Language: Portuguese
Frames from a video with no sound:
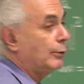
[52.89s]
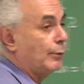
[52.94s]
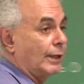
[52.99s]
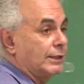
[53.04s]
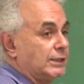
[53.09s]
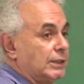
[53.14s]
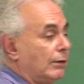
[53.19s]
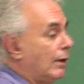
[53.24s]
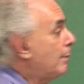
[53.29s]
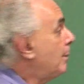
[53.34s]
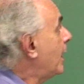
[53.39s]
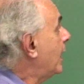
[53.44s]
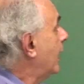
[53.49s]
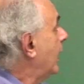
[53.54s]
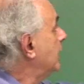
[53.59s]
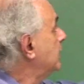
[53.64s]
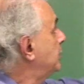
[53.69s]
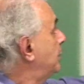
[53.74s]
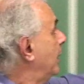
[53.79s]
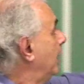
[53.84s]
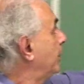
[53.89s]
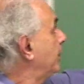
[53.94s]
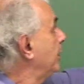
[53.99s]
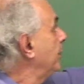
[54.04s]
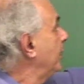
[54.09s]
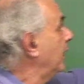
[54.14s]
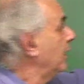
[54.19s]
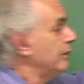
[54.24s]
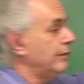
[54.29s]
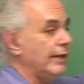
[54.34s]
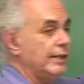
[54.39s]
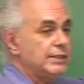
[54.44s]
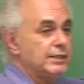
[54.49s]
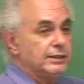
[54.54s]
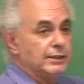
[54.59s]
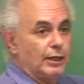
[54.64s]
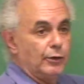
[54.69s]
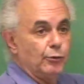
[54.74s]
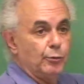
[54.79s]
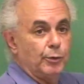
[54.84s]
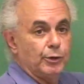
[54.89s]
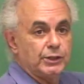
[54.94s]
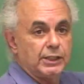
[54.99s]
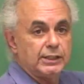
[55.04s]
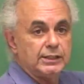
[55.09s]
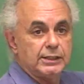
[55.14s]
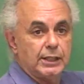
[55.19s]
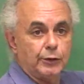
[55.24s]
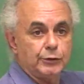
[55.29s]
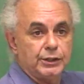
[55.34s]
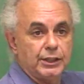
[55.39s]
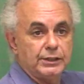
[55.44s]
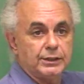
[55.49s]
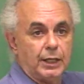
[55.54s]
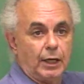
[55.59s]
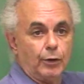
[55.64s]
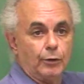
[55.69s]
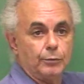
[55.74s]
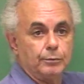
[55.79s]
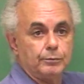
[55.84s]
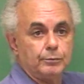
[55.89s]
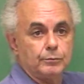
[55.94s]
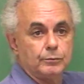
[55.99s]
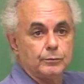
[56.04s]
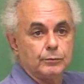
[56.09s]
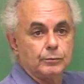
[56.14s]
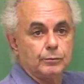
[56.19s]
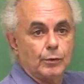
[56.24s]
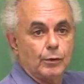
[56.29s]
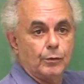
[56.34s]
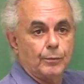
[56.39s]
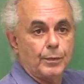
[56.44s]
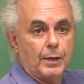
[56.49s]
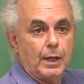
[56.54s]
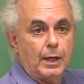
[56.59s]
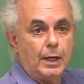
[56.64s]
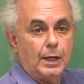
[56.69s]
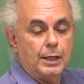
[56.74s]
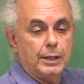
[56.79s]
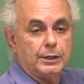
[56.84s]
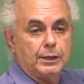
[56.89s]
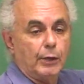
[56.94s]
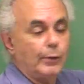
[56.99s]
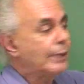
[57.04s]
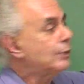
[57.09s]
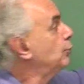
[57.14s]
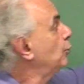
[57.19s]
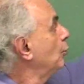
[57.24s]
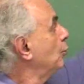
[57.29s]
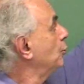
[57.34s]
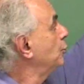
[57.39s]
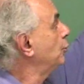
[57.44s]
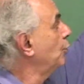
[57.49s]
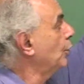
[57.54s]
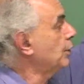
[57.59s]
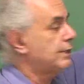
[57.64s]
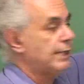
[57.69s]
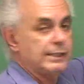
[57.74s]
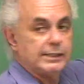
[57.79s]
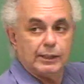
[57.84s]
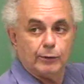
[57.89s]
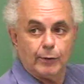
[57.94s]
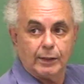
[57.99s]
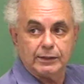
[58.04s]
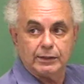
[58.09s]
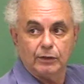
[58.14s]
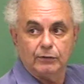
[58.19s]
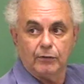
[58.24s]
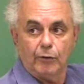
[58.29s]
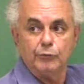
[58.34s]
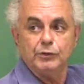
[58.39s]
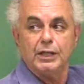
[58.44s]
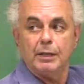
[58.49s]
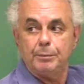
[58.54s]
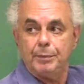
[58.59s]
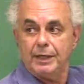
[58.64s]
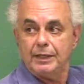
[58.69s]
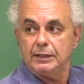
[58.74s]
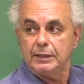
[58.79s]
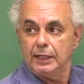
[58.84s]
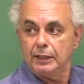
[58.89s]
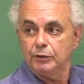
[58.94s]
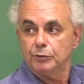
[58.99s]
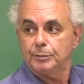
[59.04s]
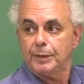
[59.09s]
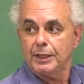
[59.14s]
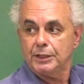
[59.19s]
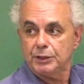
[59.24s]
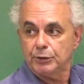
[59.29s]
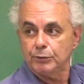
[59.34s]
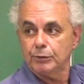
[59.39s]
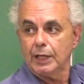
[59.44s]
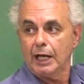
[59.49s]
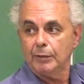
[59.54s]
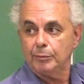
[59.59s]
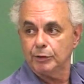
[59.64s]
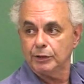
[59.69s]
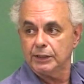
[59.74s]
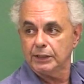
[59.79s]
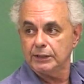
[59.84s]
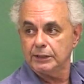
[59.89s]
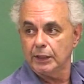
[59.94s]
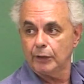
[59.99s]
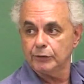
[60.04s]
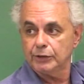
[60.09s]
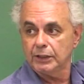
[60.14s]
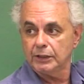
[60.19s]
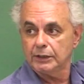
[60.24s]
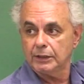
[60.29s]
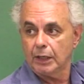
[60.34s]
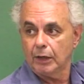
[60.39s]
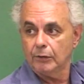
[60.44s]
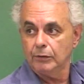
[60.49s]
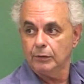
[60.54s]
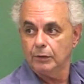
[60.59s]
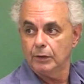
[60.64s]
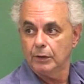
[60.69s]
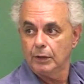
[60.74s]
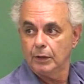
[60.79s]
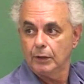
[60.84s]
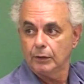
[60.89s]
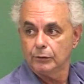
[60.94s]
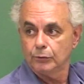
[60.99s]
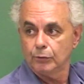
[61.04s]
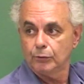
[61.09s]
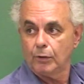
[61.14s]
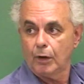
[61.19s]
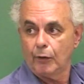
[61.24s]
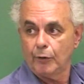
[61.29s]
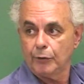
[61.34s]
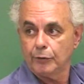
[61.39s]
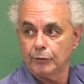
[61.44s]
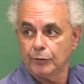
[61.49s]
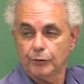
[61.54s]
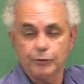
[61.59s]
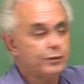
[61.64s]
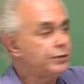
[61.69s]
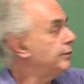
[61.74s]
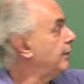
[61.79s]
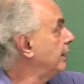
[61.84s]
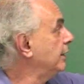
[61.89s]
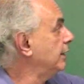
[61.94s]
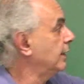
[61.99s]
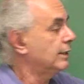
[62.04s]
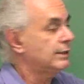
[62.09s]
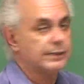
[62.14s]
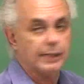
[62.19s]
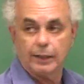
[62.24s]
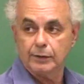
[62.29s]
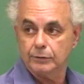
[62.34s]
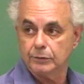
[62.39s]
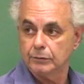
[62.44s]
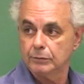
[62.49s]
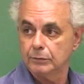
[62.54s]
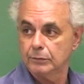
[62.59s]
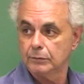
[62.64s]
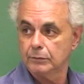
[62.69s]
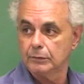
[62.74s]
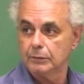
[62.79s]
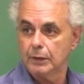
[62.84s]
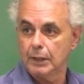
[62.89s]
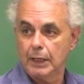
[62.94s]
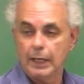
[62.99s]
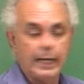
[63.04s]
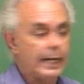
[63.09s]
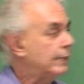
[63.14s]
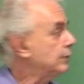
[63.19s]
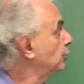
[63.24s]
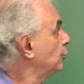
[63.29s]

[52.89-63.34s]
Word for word: equação aparece pela primeira vez, então, o potencial central. Então as soluções dessa equação vão depender do particular potencial central no qual eu, eu estiver interessado. É